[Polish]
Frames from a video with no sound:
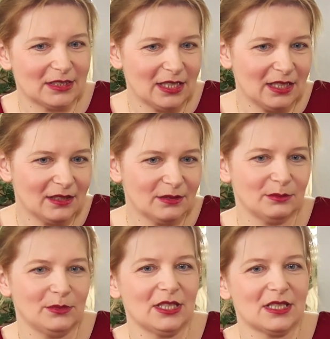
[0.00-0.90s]
te
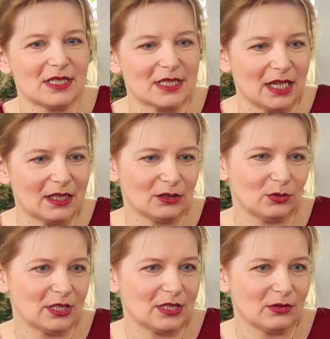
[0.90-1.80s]
miejsca,
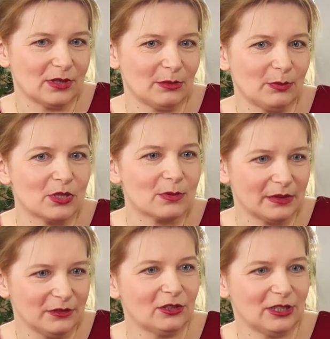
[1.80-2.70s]
które są jakby
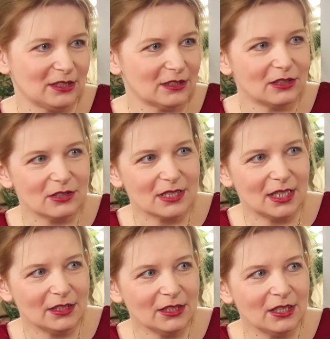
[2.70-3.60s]
pozbawione tych
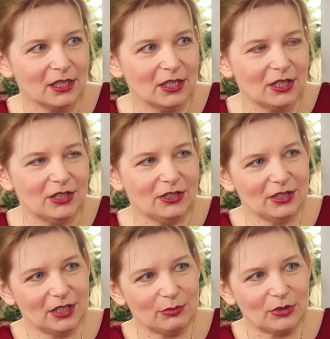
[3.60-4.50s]
doznań,
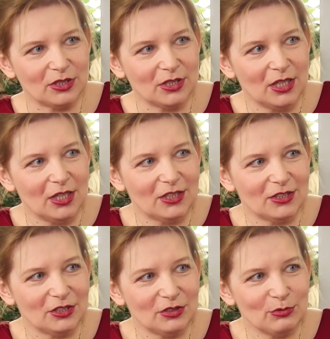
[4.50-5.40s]
innymi.
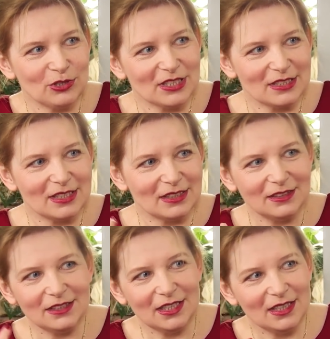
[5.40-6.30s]
I mózg jest na
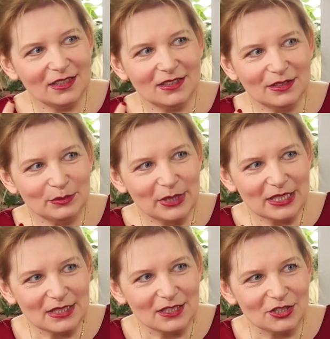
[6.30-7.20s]
tyle e,
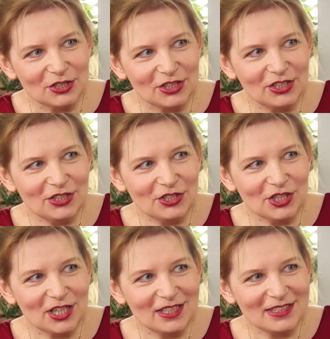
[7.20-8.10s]
plastyczny,
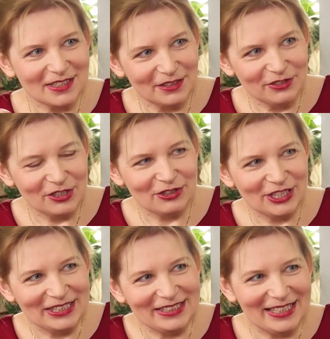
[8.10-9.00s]
że strefy
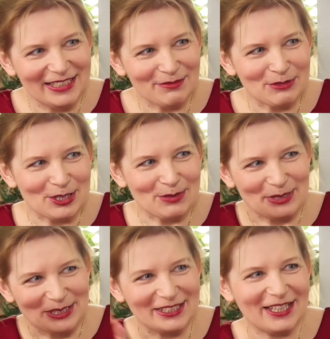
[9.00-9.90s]
erogenne nam się
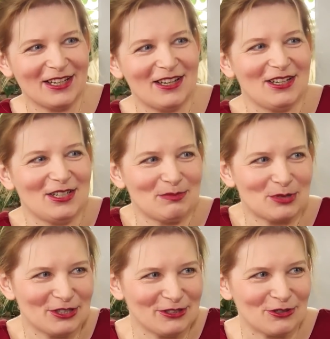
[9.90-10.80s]
sprytnie
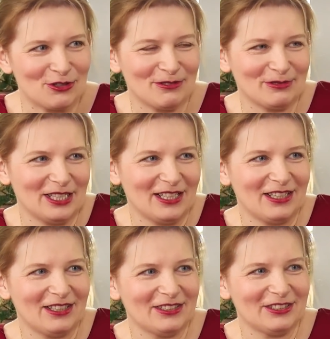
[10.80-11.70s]
przenoszą
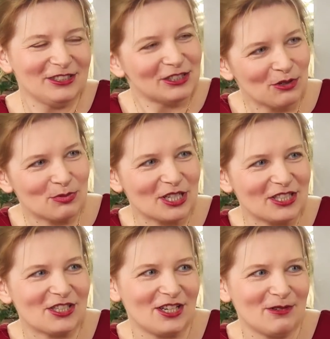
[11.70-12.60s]
na inne
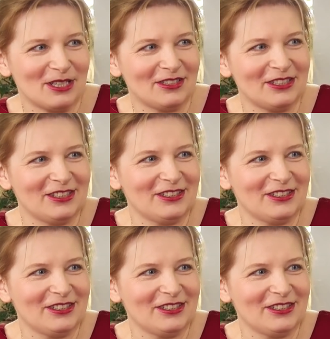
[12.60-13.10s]
obszary ciała,